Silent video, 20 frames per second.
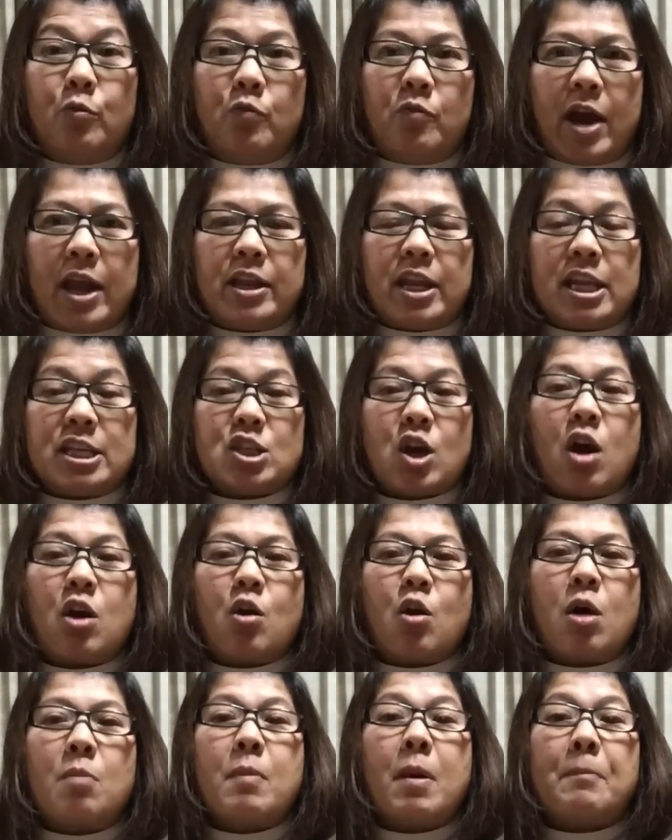ไว้ในช่อง
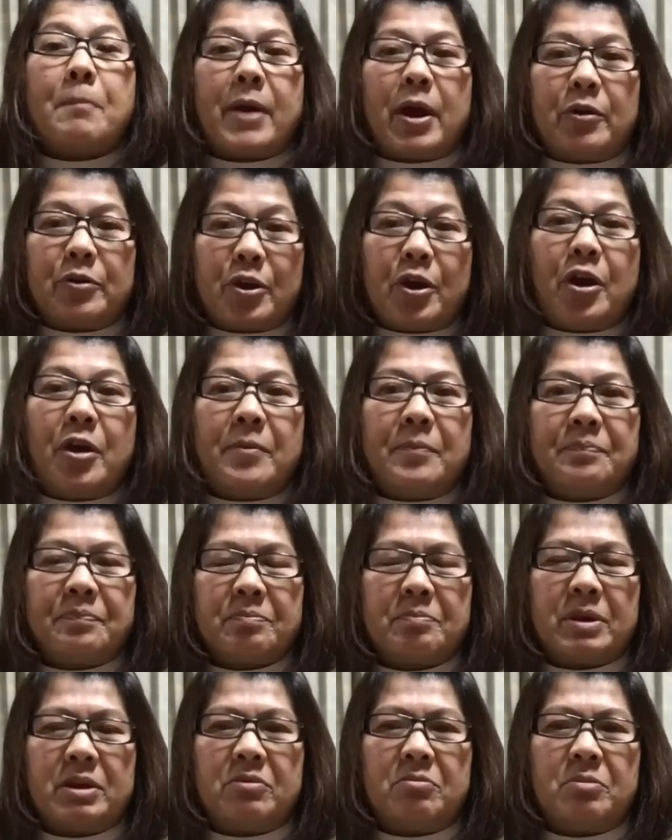ของป้าแป๋วเนาะ
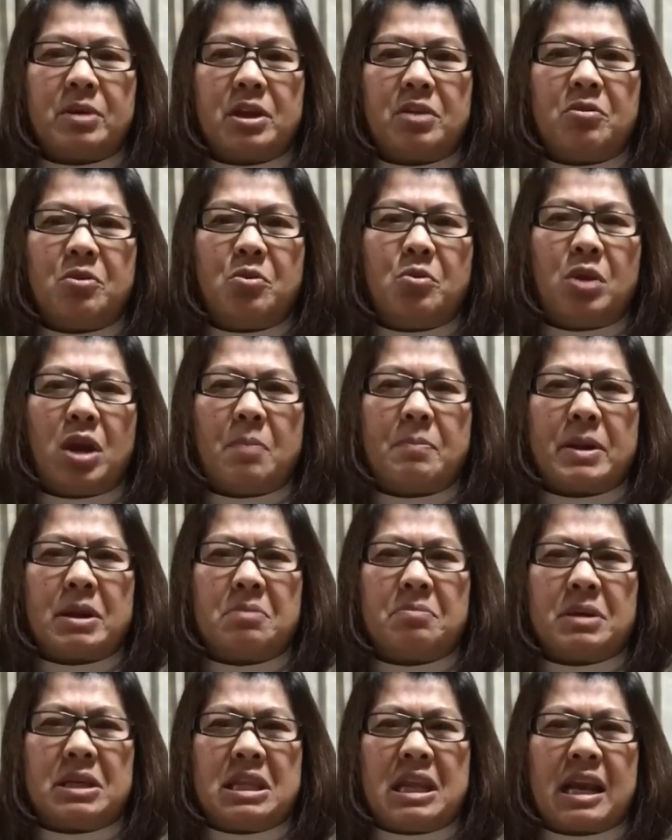มันมันดูแล้วมัน
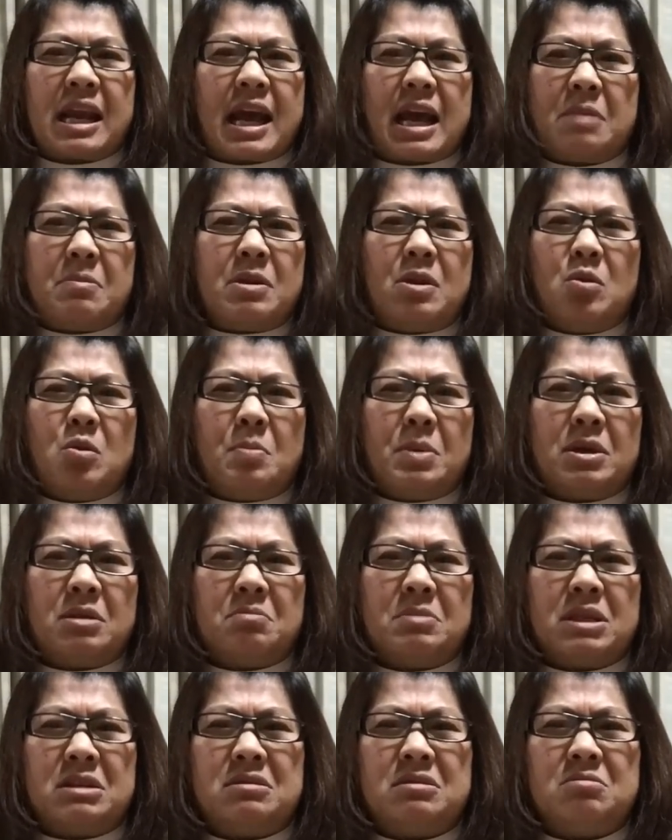มันยังไงไม่รู้มัน
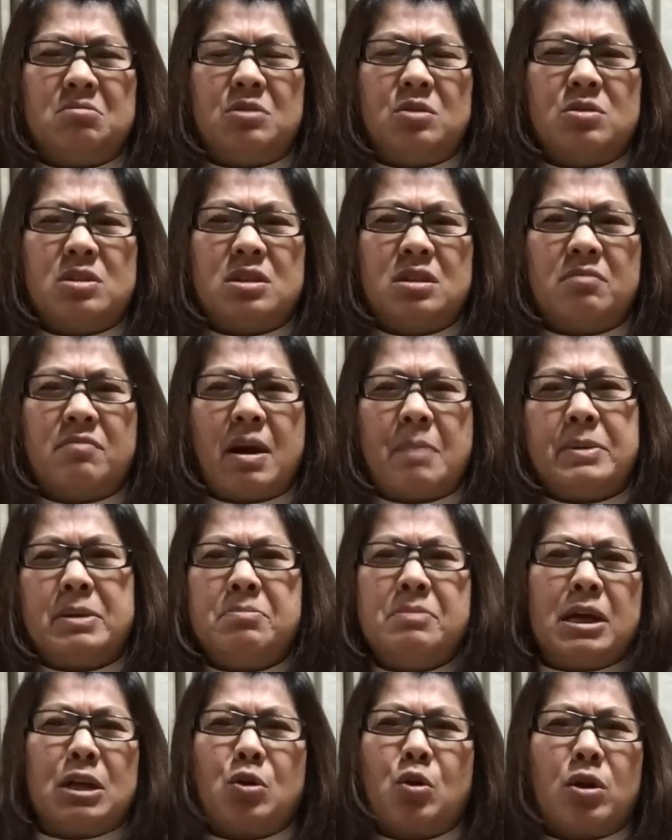มันรู้สึกว่ามัน
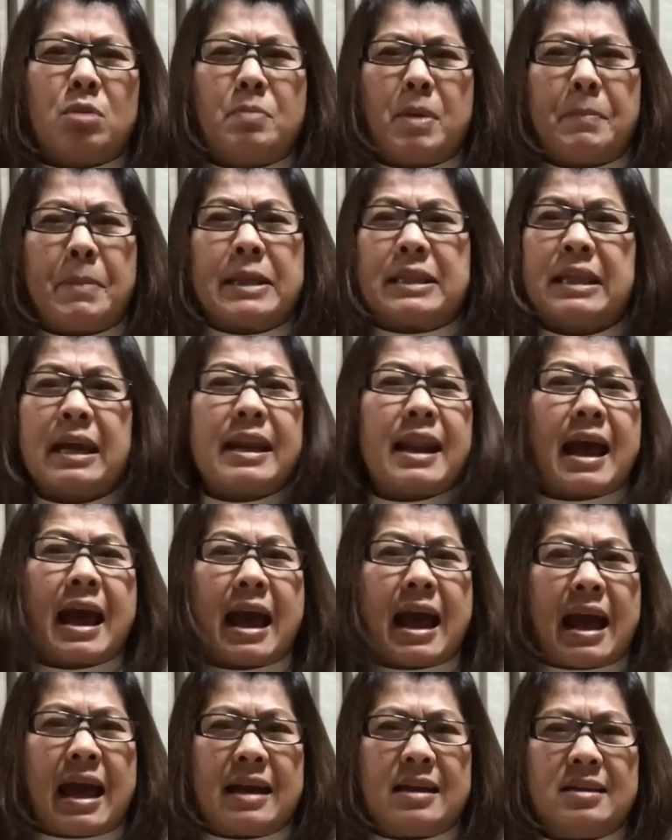เหมือนคนไม่พัฒนา
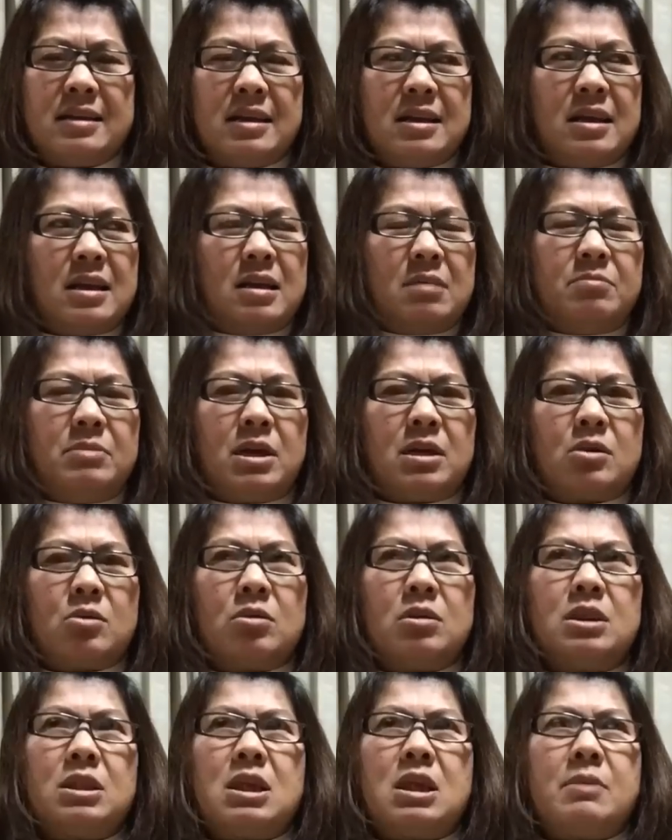เหมือน
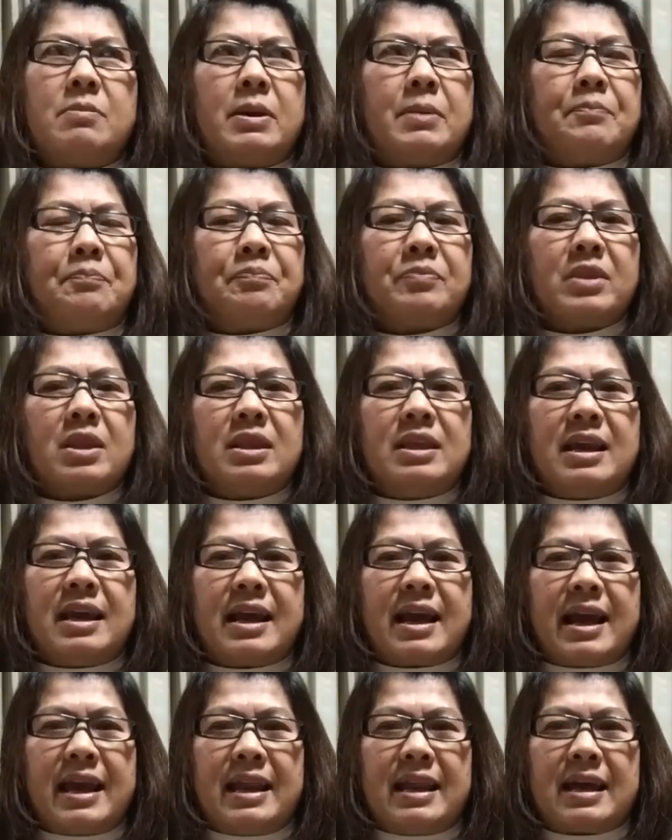คนที่แบบยั
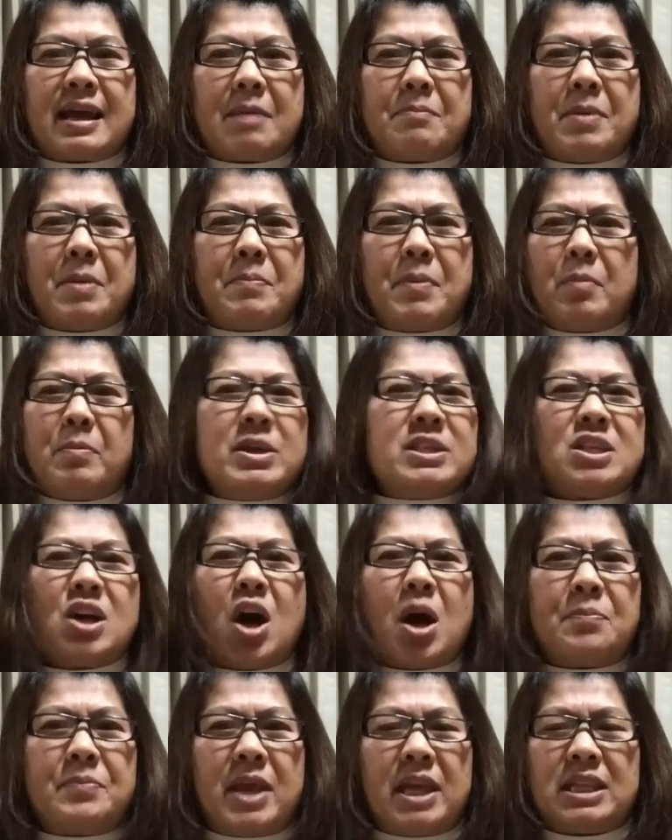งไงนะครับป้าแป๋วไม่ช
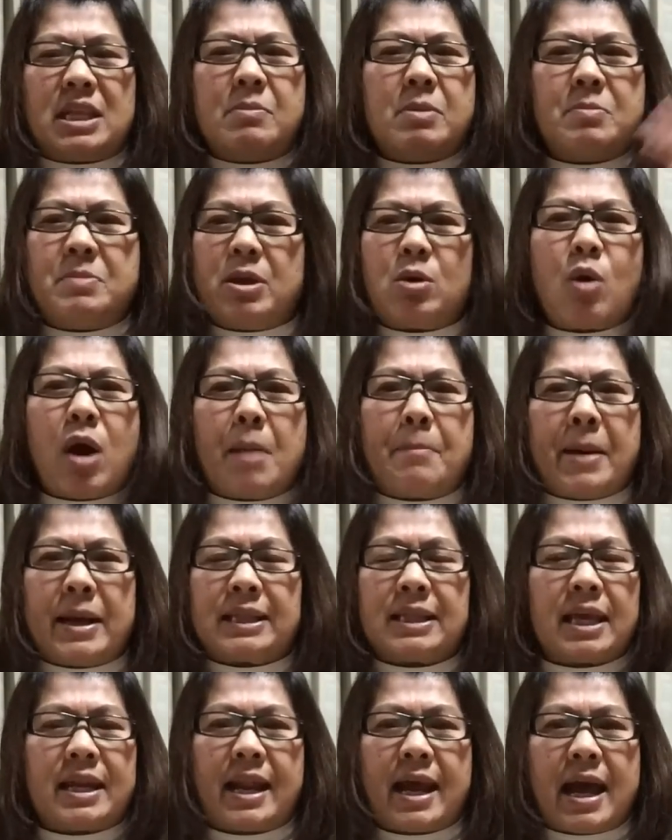อบเด็กที่ไม่มีความพั
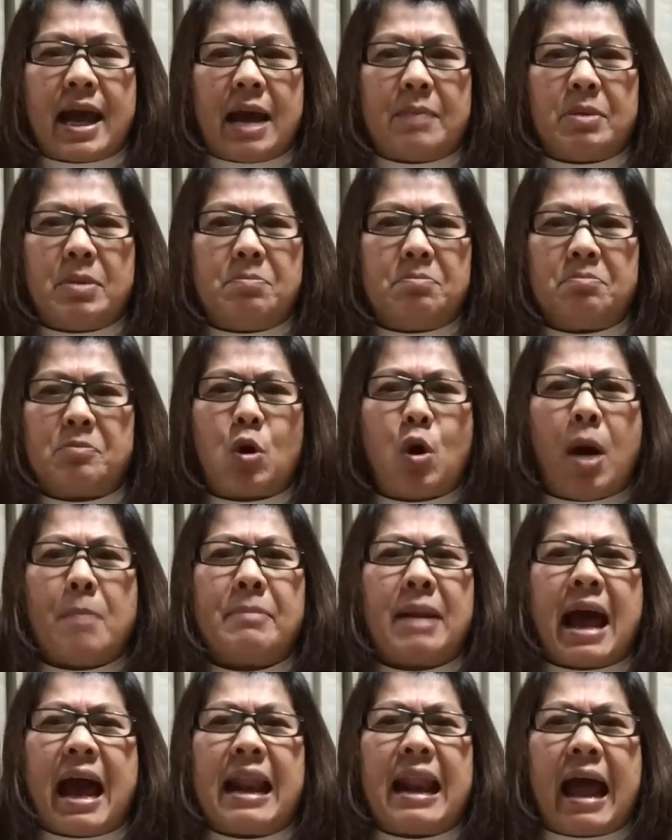ฒนาไม่ความ
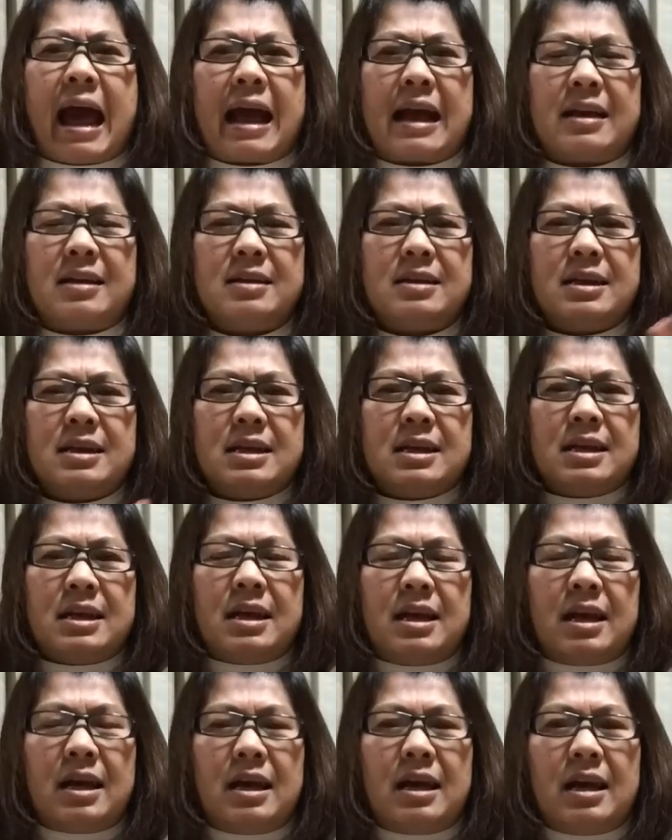ล้าหลัง
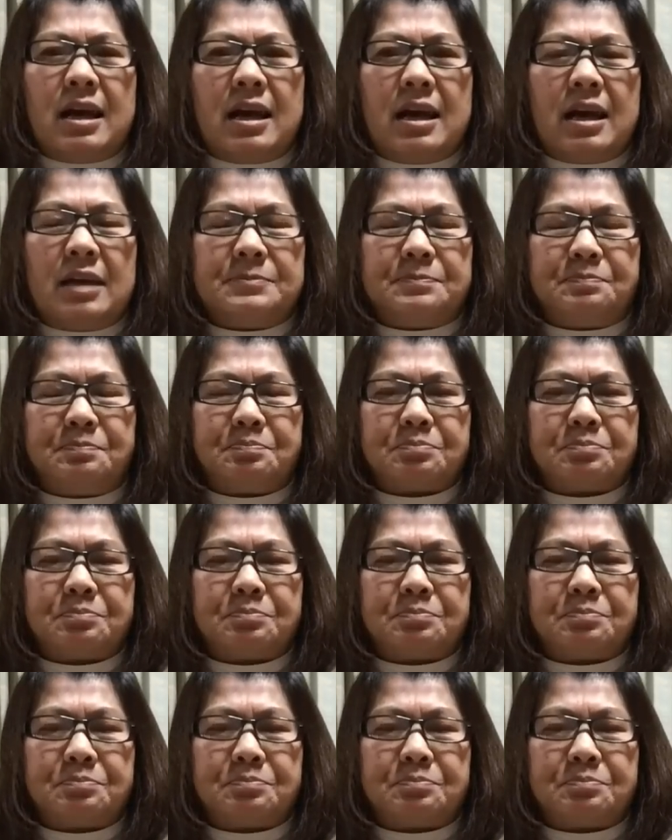เอ่อ